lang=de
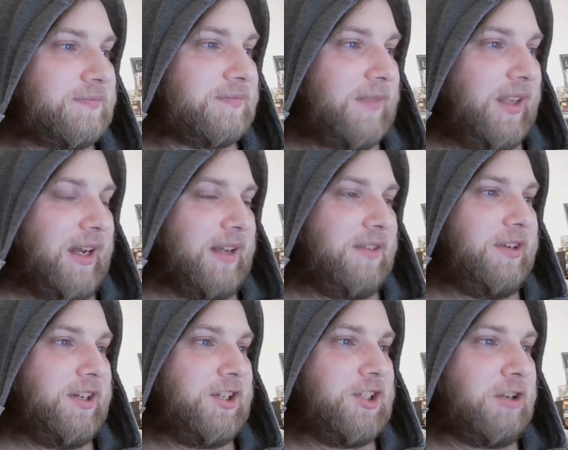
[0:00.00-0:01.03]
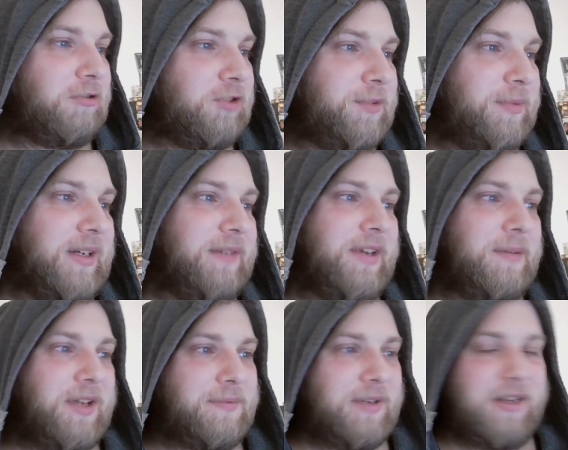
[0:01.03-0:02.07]
ja, zu den Schauspielern. Wir haben
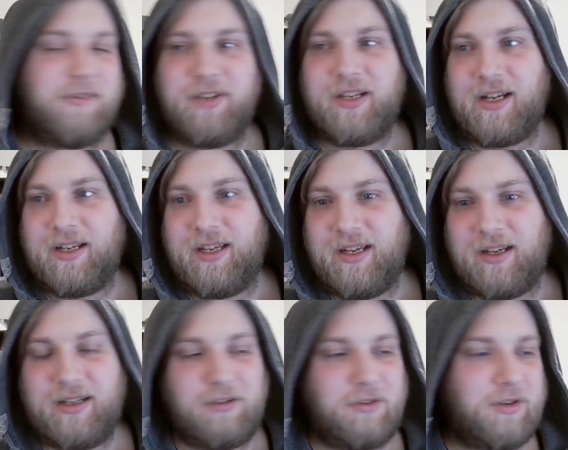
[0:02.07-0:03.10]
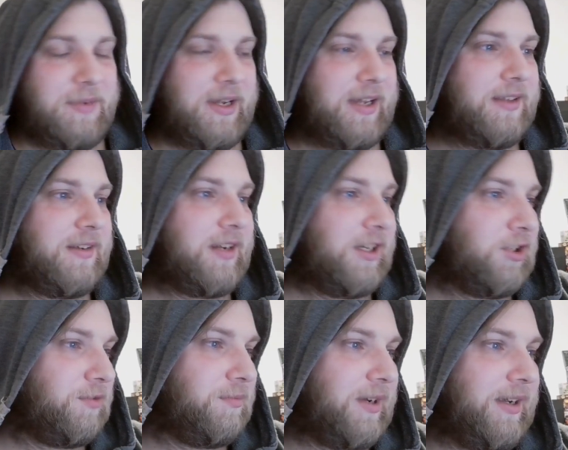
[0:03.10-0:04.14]
erstmal die Wiederkehrer, die auch im ersten Teil
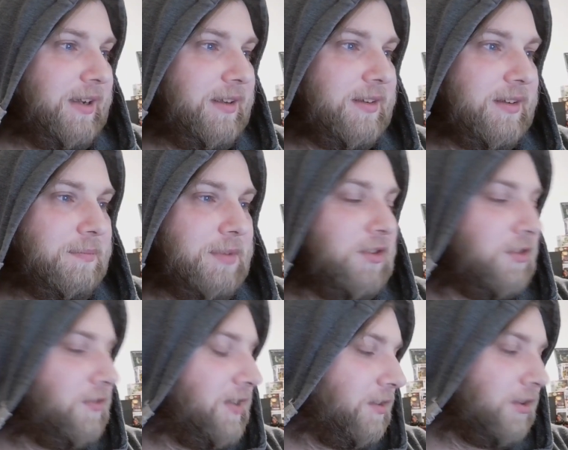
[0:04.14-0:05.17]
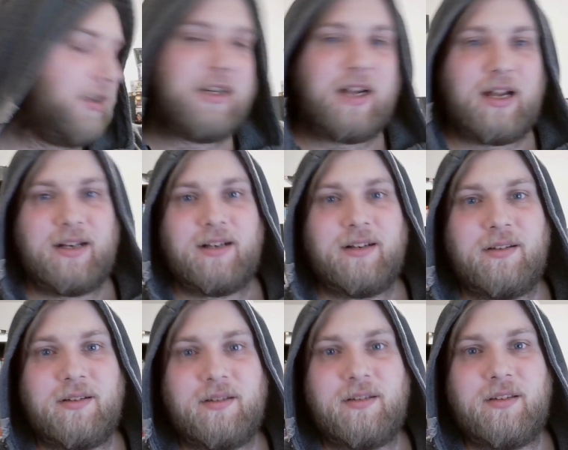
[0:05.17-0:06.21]
schon bei sind, beziehungsweise auch in den anderen
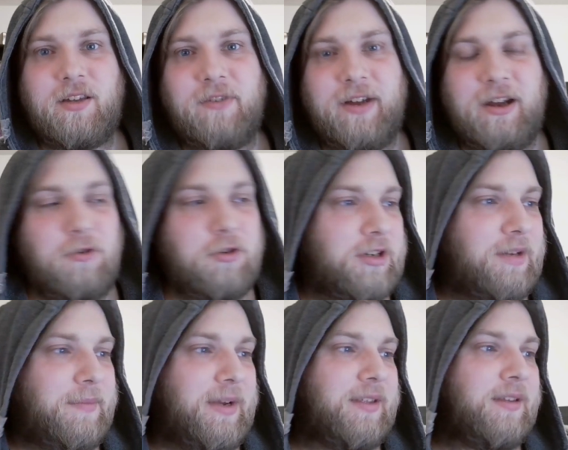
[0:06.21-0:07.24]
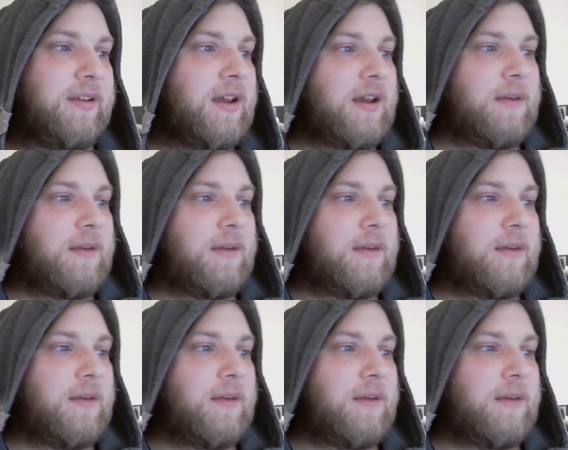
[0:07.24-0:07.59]
zwei auch noch dabei sind.